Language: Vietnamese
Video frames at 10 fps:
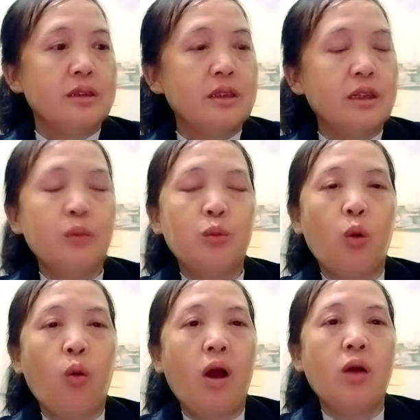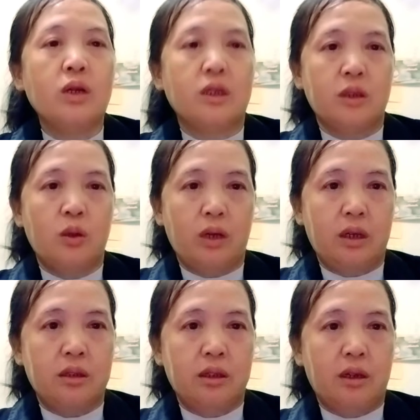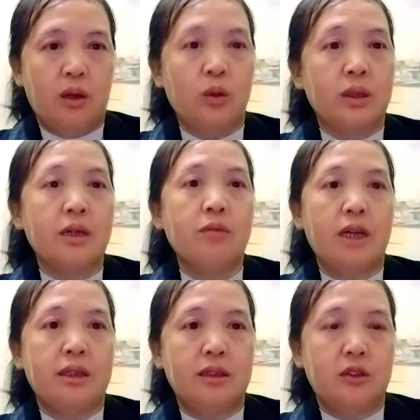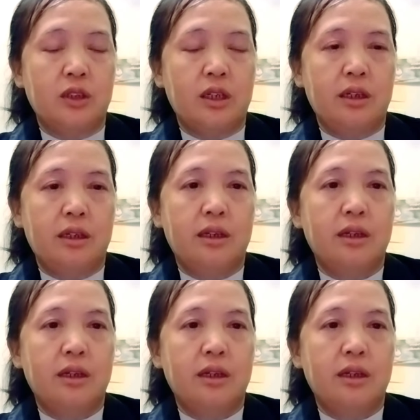khơi một ô họ lử đâu là họ lại tê va tê chỉ